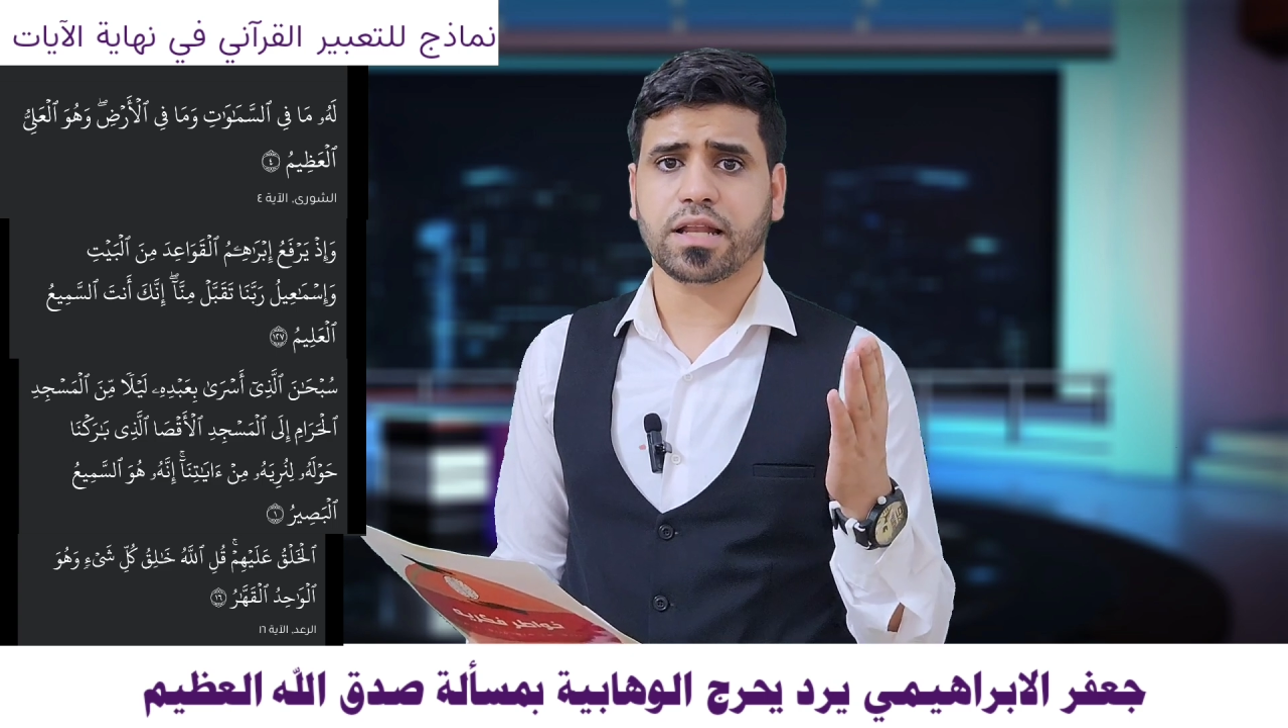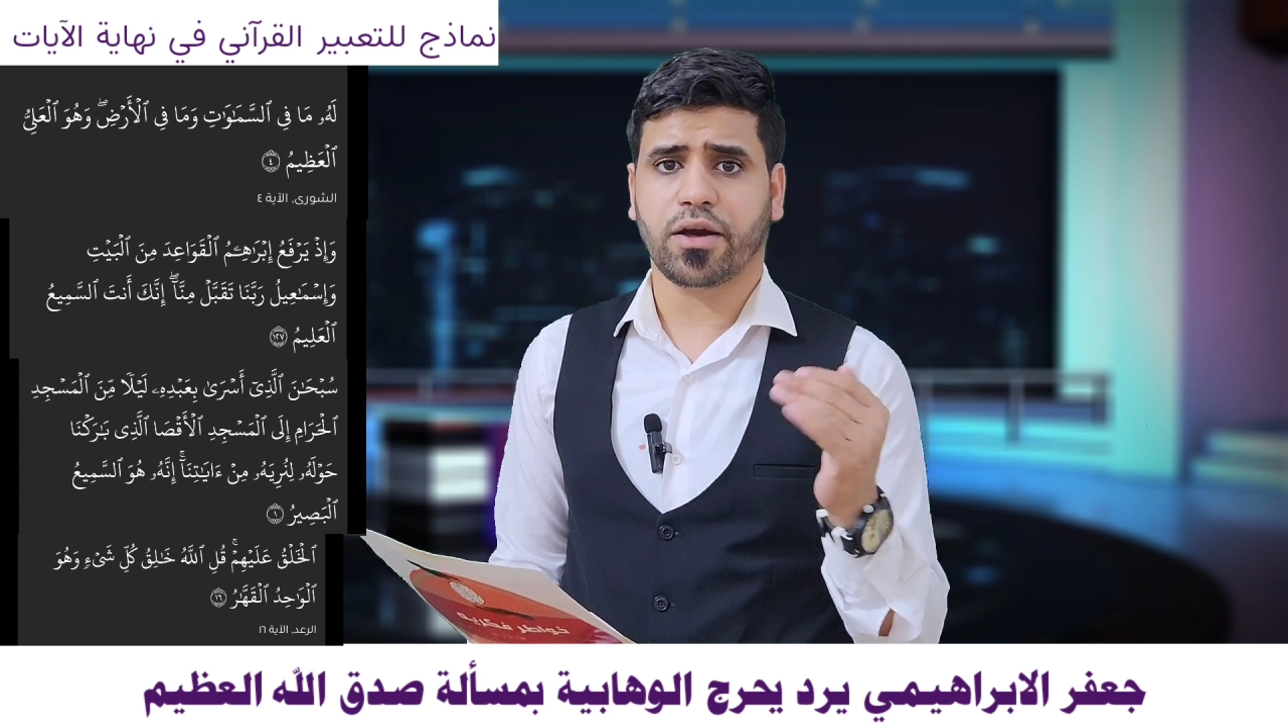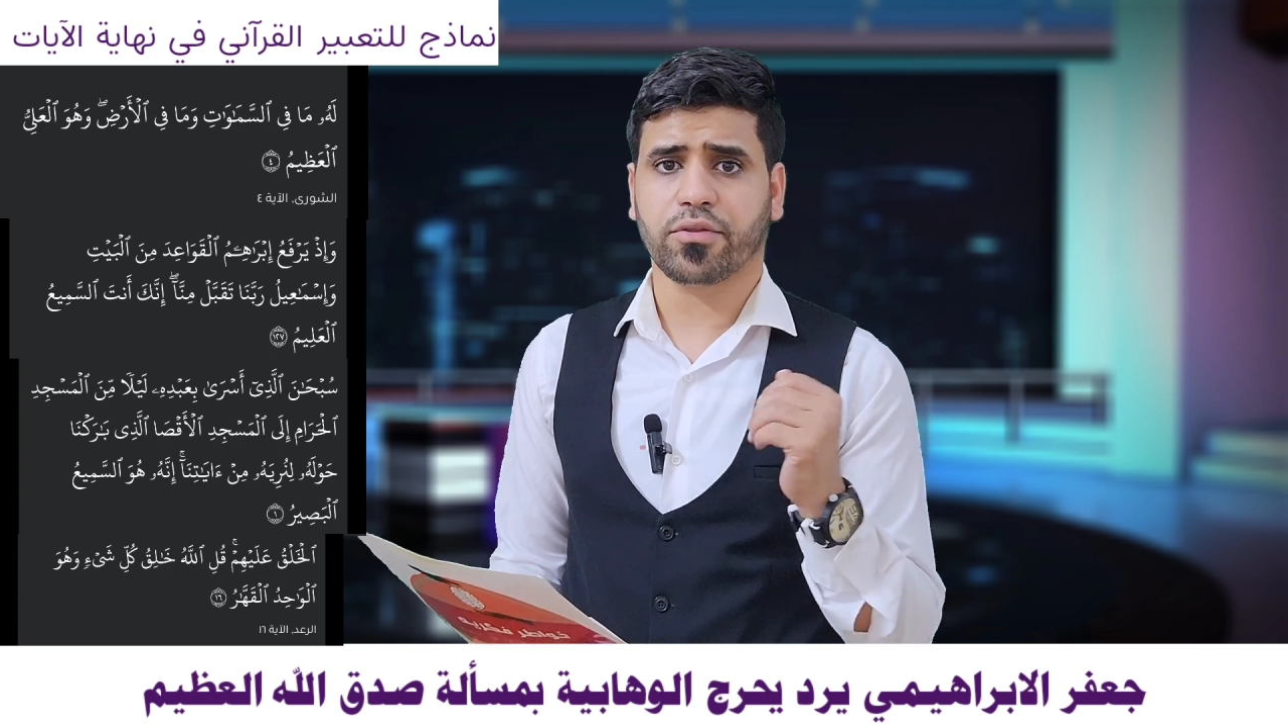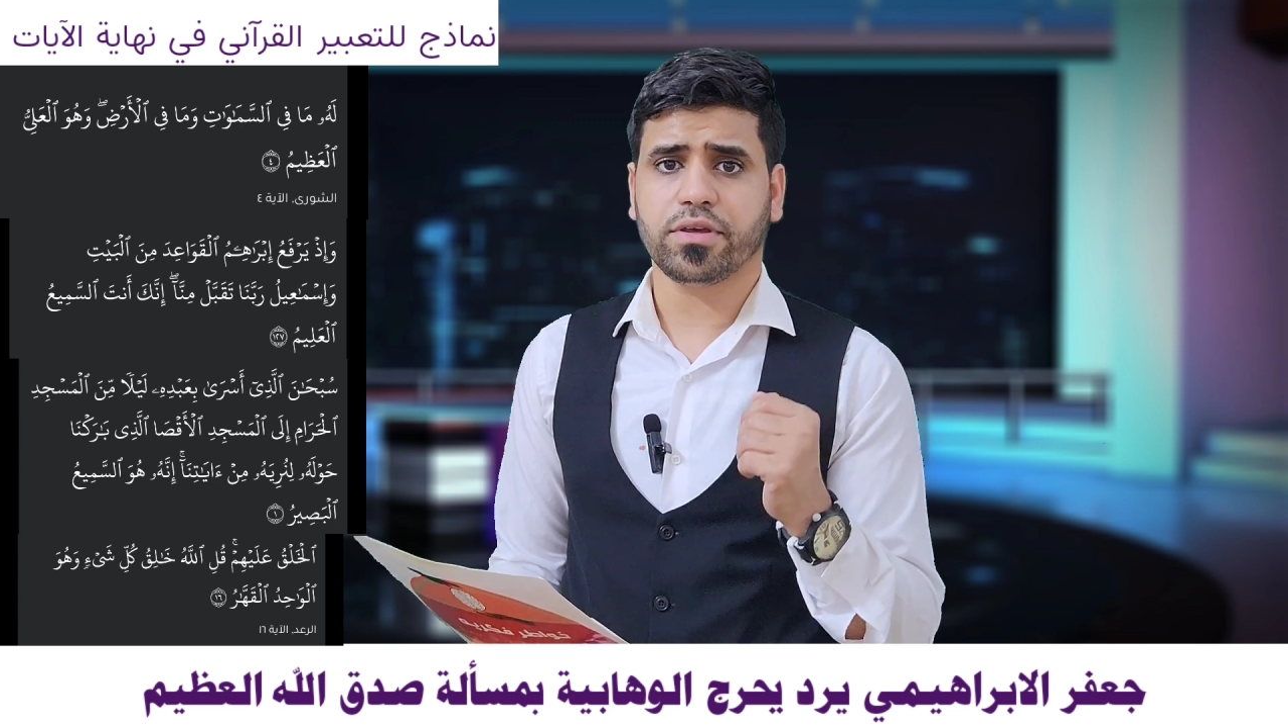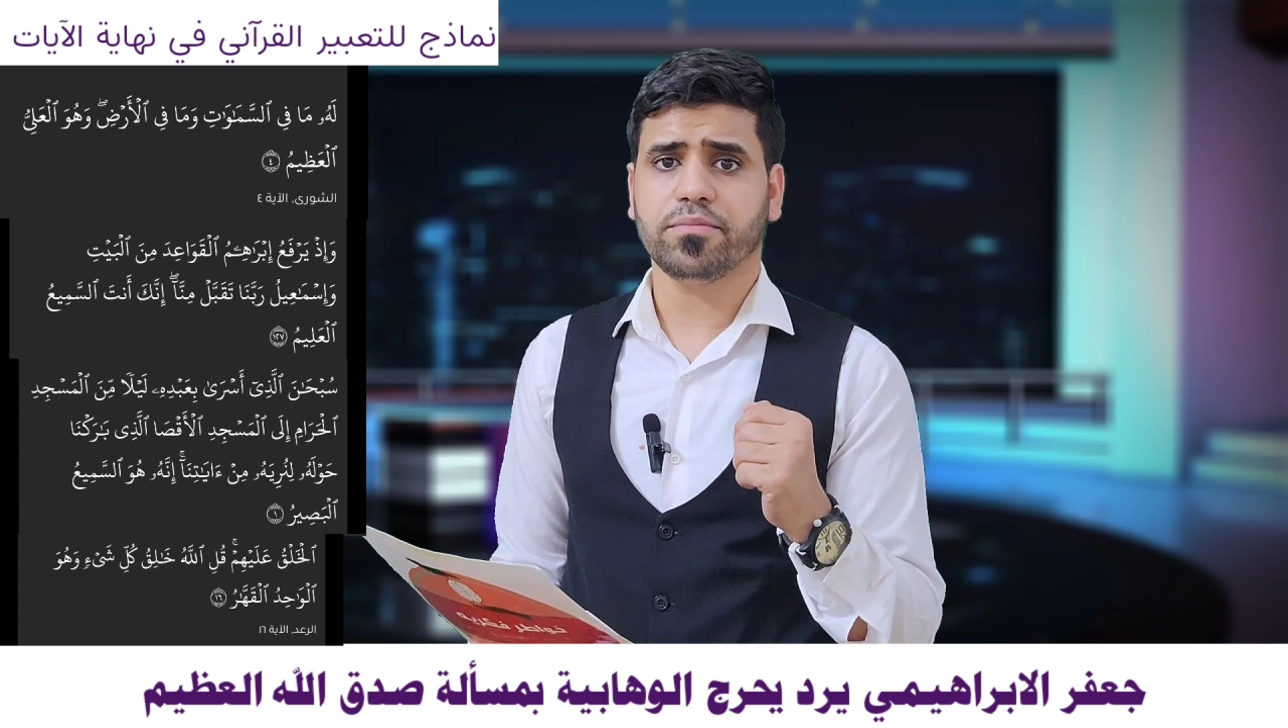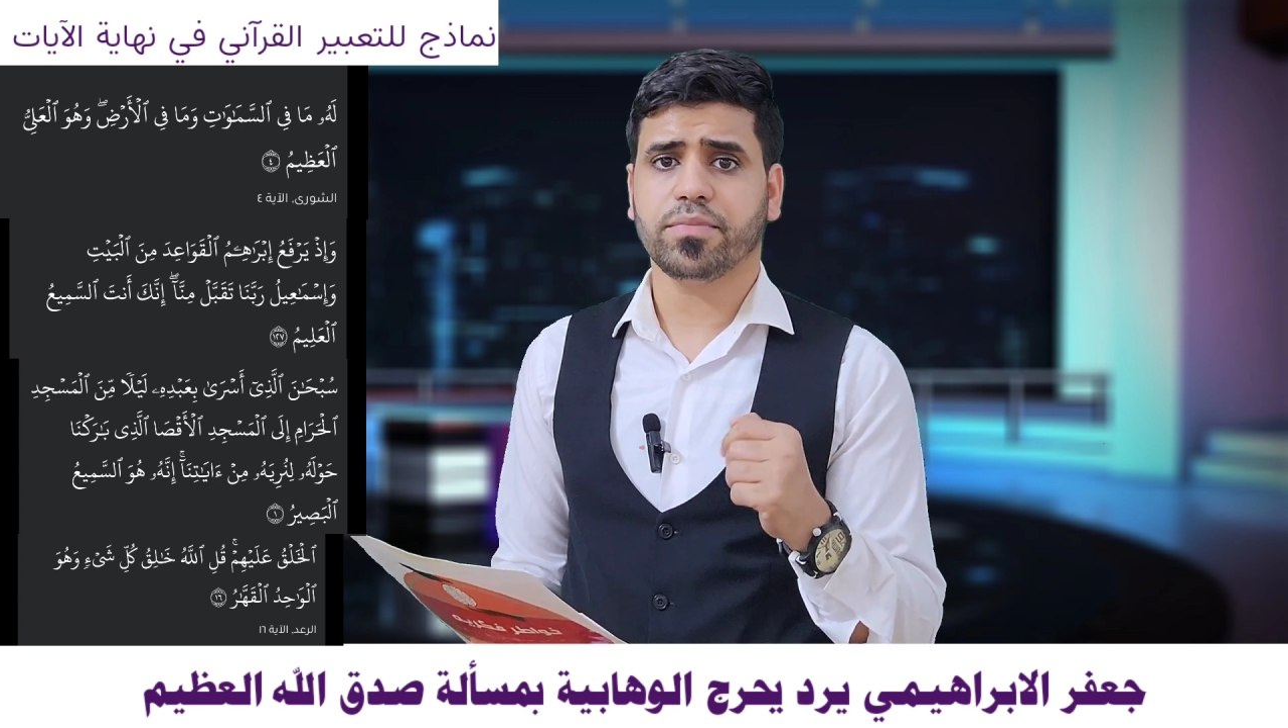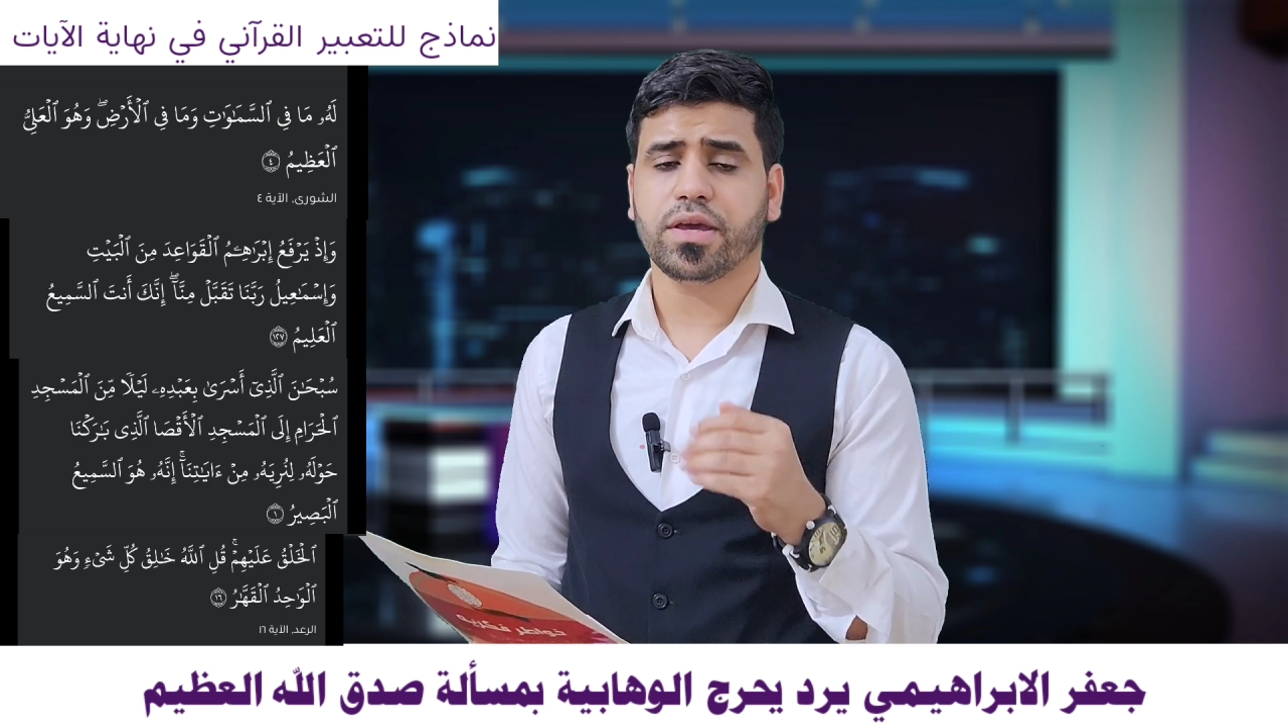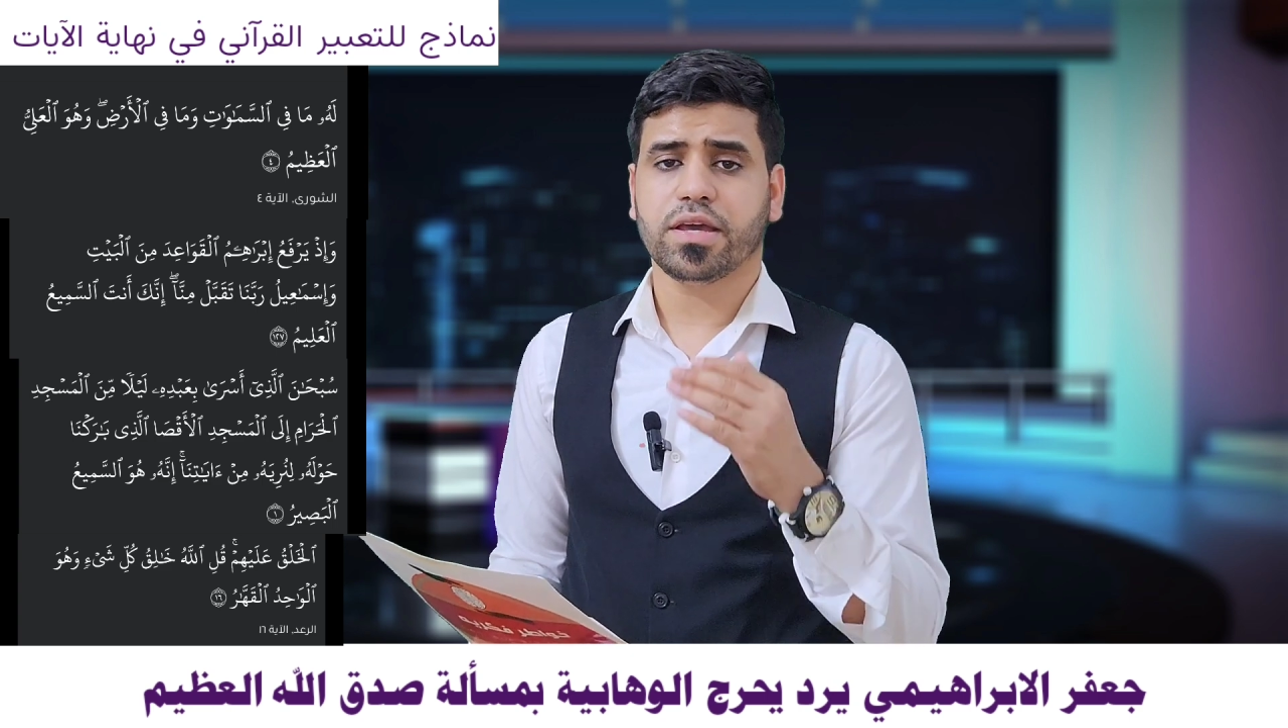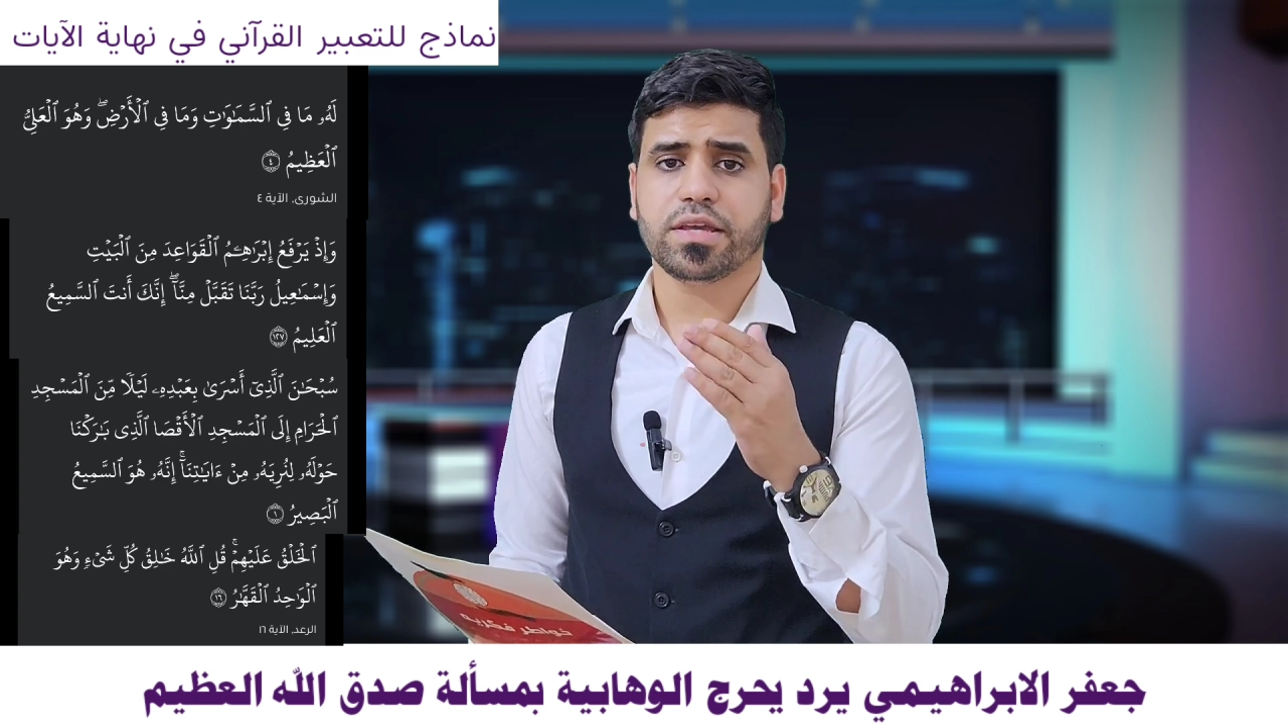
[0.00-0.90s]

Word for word: العظيم